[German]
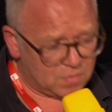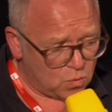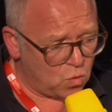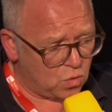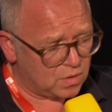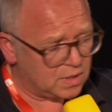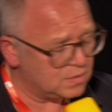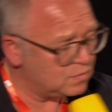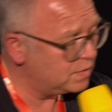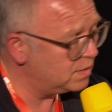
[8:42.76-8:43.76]
hoch,
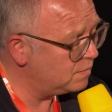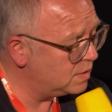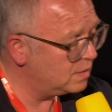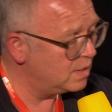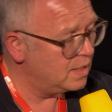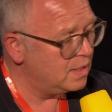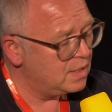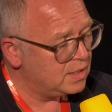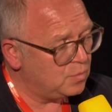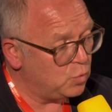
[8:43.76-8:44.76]
also wie, wie
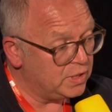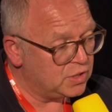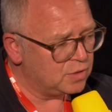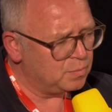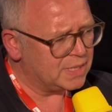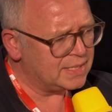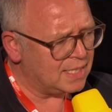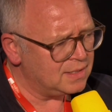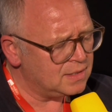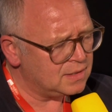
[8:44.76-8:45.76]
die politische
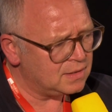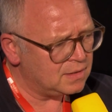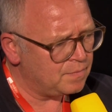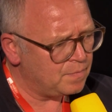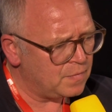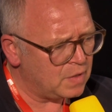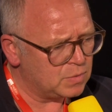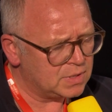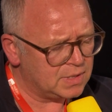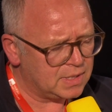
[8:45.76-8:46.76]
Brisanz. Ähm, wir haben
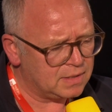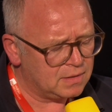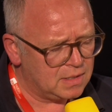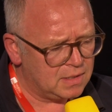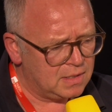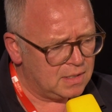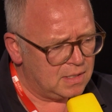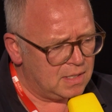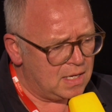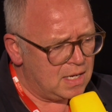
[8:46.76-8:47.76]
uns sehr
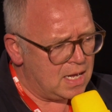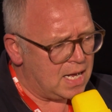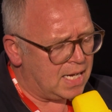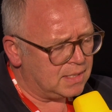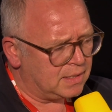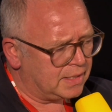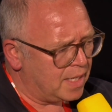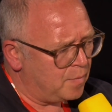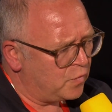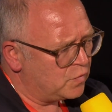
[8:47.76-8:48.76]
hart
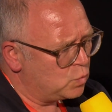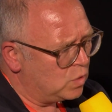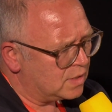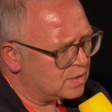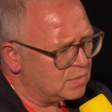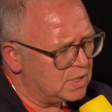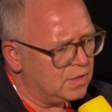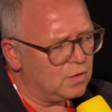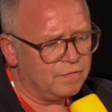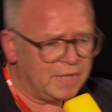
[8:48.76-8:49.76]
erkämpft, Zugang zum
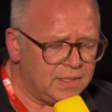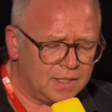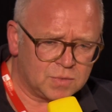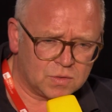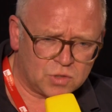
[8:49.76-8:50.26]
Silicon Valley, haben so